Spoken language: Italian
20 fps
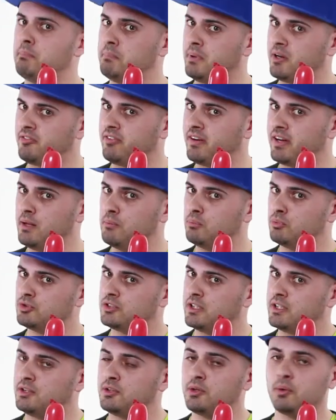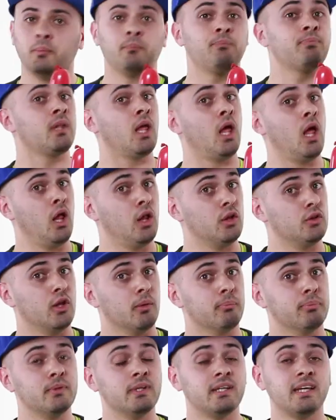per fare il musetto.
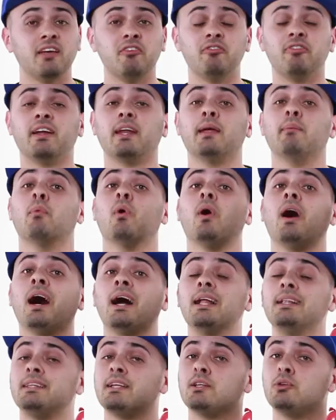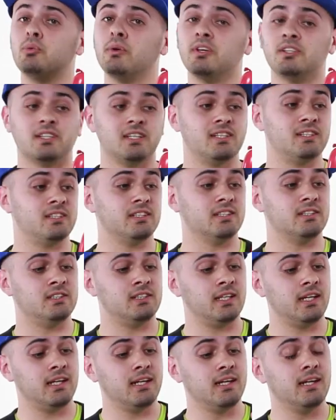Dopodiché faremo altre due
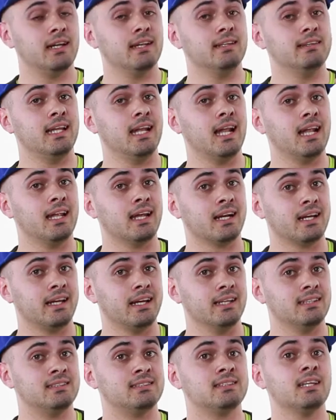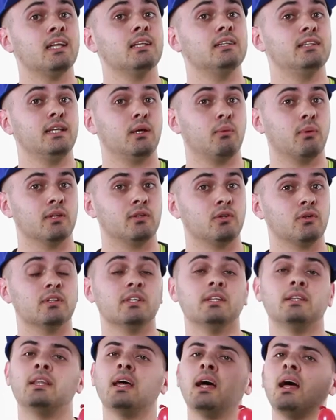salsicce della larghezza di quattro
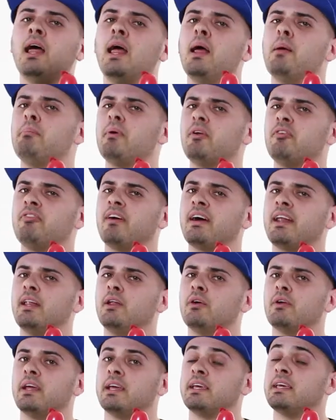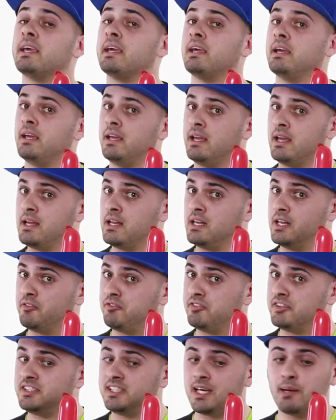dita per fare le orecchie. Le
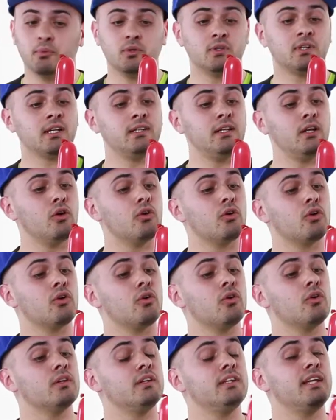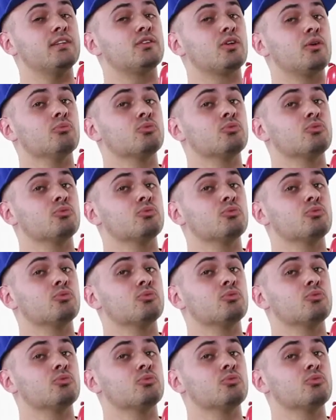fissiamo tra di loro dietro